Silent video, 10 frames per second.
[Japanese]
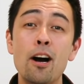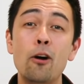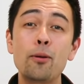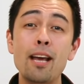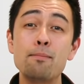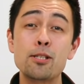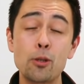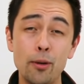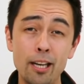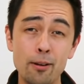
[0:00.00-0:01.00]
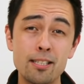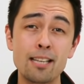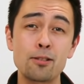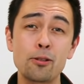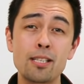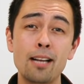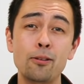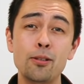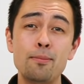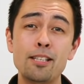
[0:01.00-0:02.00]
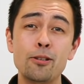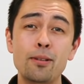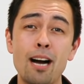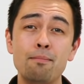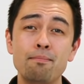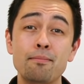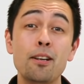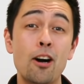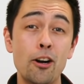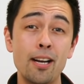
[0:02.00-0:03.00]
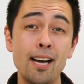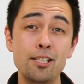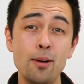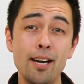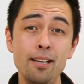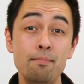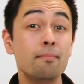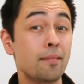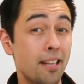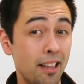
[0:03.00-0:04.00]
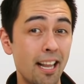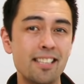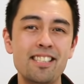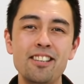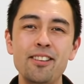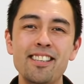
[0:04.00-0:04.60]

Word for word: OK それでは早速スタートしましょうか Are you guys ready? Let's do